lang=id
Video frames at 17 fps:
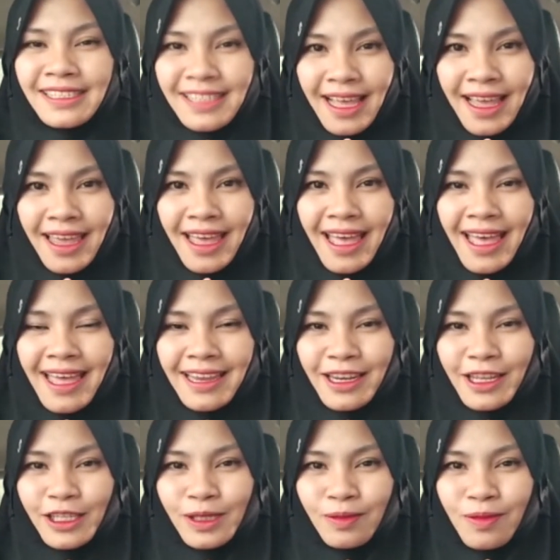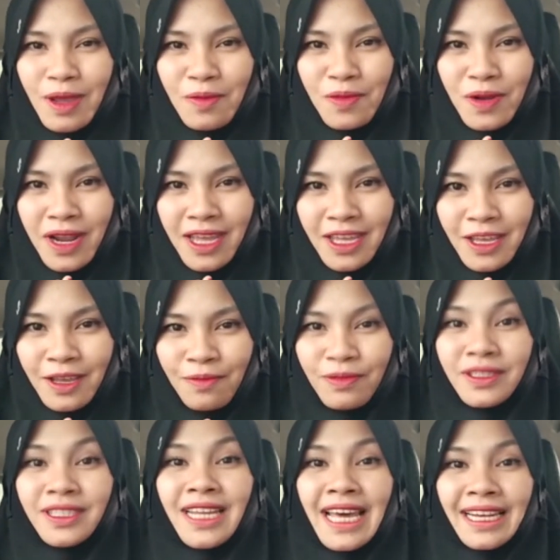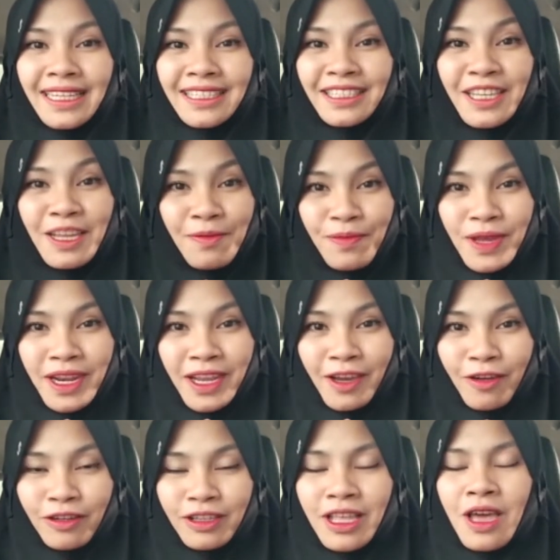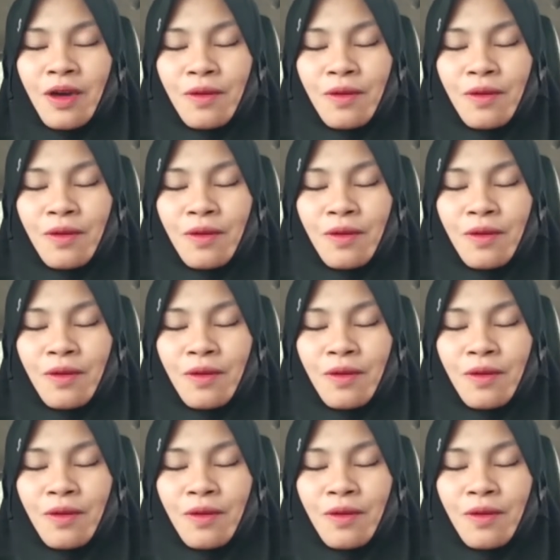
Saya Andi Isma Ibrahim dari DP Record